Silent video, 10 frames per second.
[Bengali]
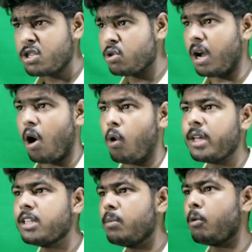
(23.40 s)
কিছু না
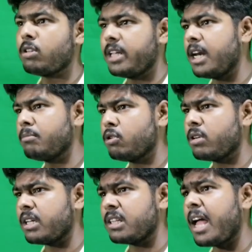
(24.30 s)
অনেকদিন পর দেখলাম তো
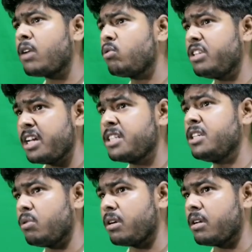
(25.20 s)
তোকে তাই একটু
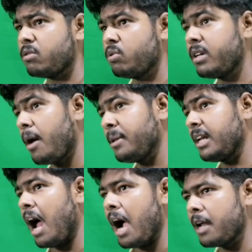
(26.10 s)
দেখছি তোকে তুই কি
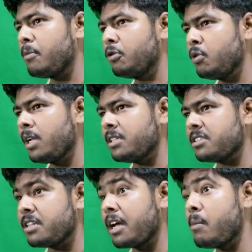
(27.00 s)
আমাদের আগের বন্ধু
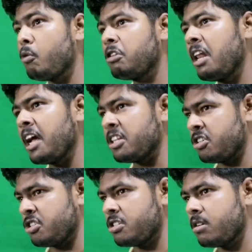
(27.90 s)
আছিস নাকি বদলে
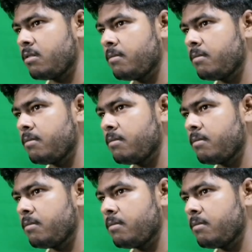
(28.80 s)
গেছিস